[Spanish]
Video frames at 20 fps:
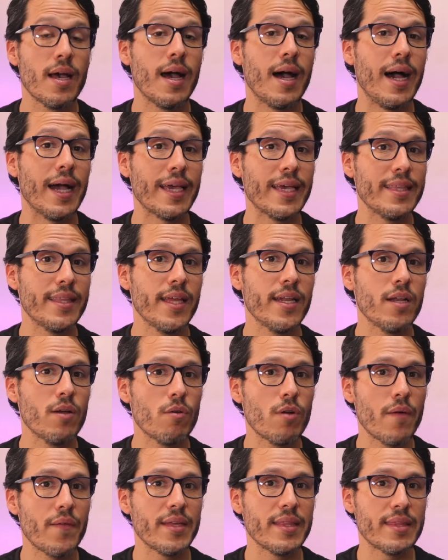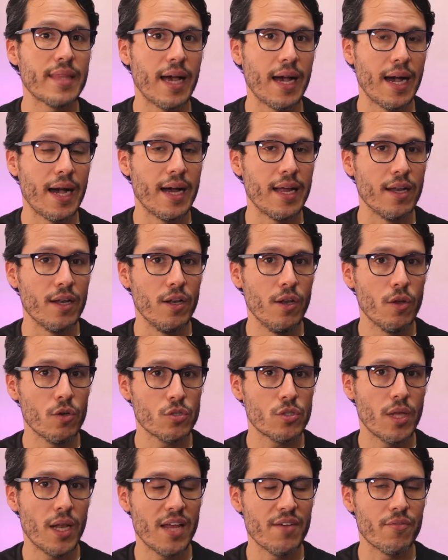Aquí tienen una ventaja
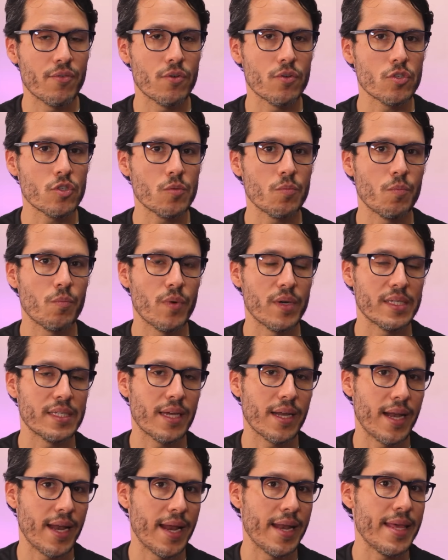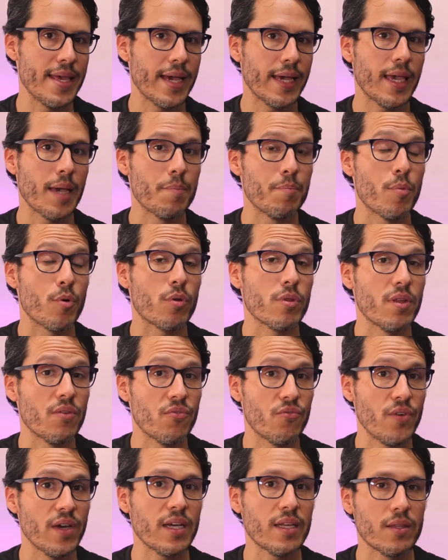los teléfonos, pues creería que por
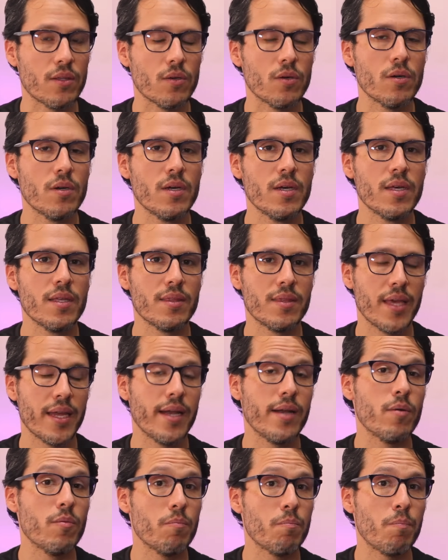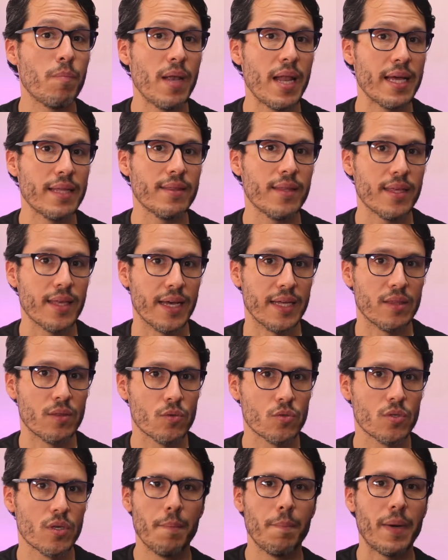defecto tienen un plan de
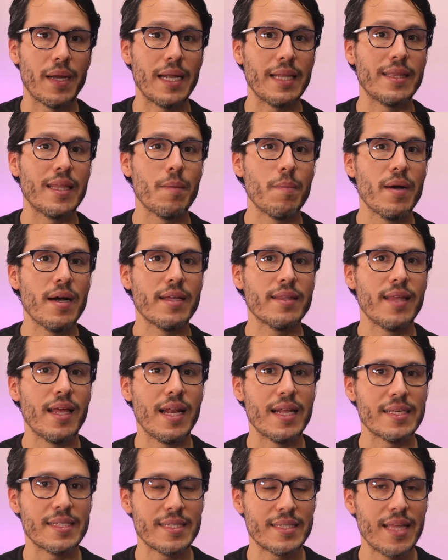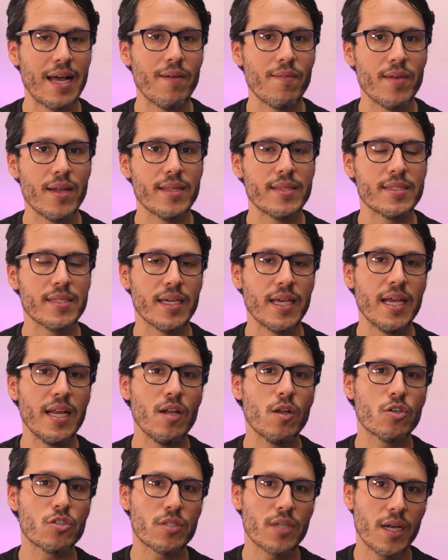datos. Para el tema de las tablets y
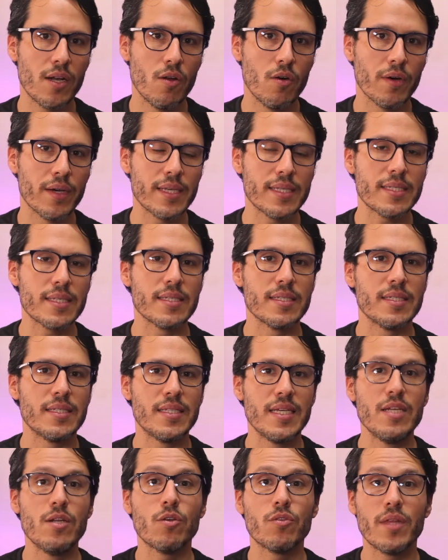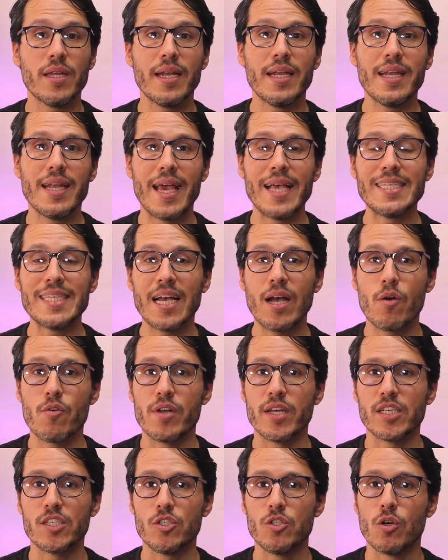los relojes, si no tienen esa
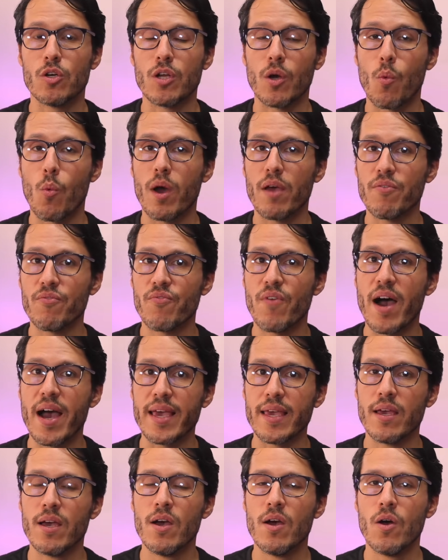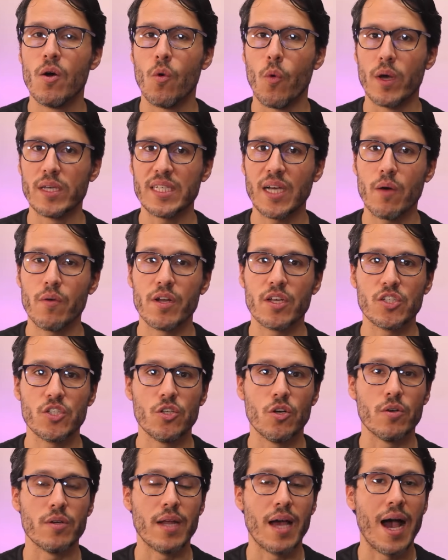conexión Wi-Fi o esa
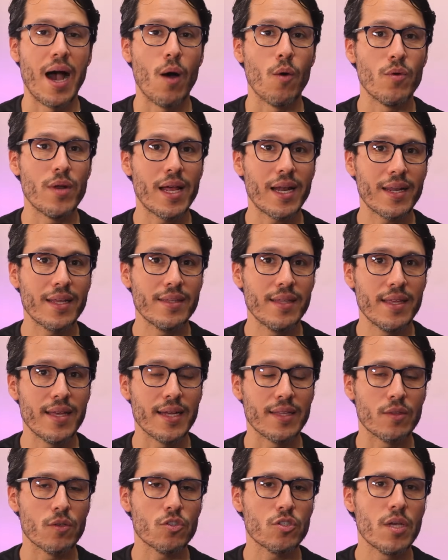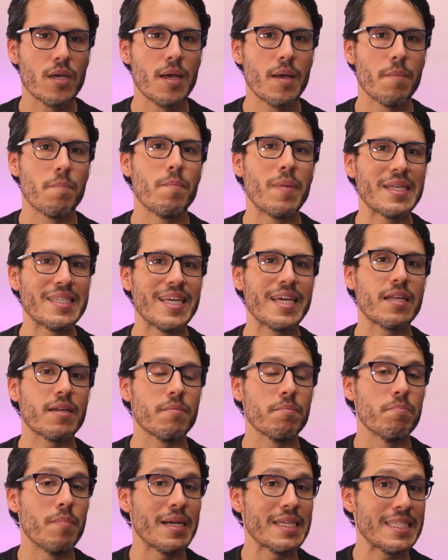conexión a una red de datos, va a ser
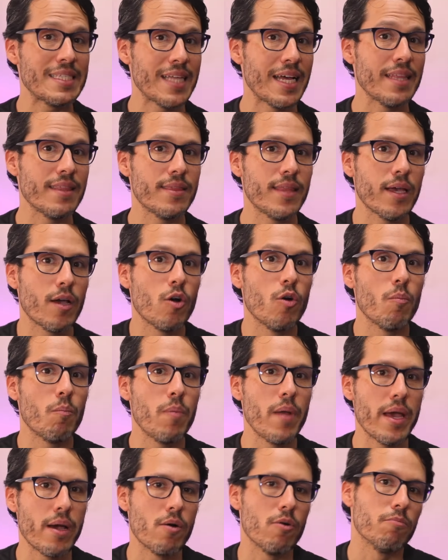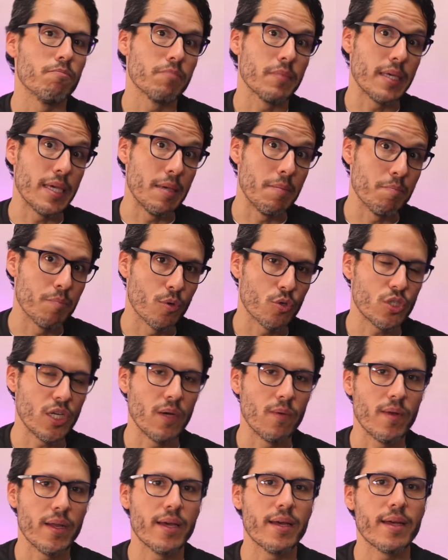bastante complejo,
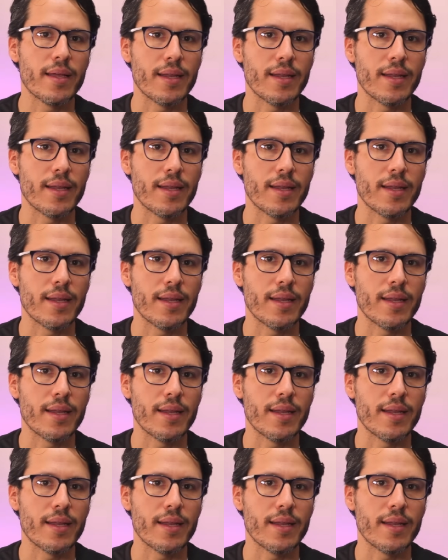imposible